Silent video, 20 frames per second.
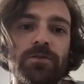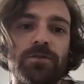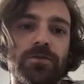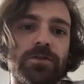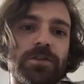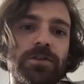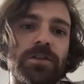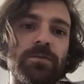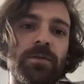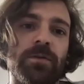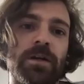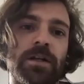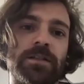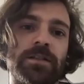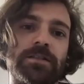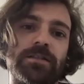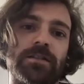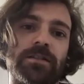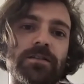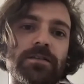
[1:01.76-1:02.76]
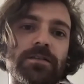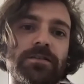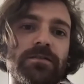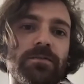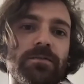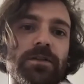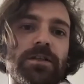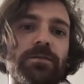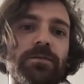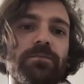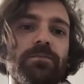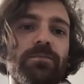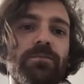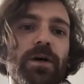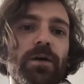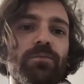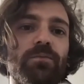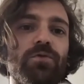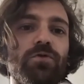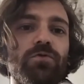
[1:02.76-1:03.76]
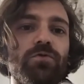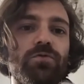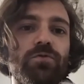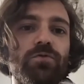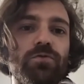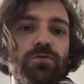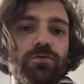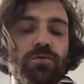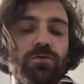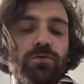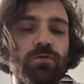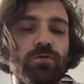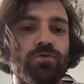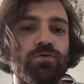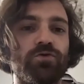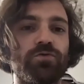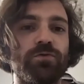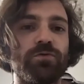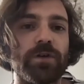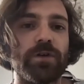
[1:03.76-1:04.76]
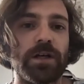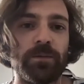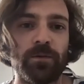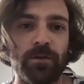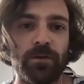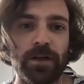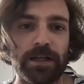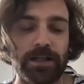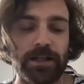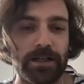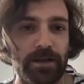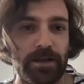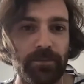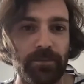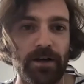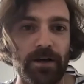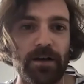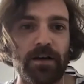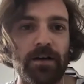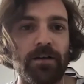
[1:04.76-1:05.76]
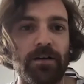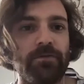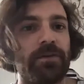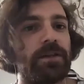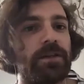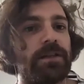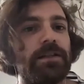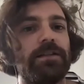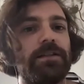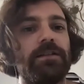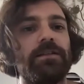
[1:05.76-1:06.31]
ce cinéma-là, c'est un cinéma qui nous parle beaucoup, où on joue vraiment avec la caméra, avec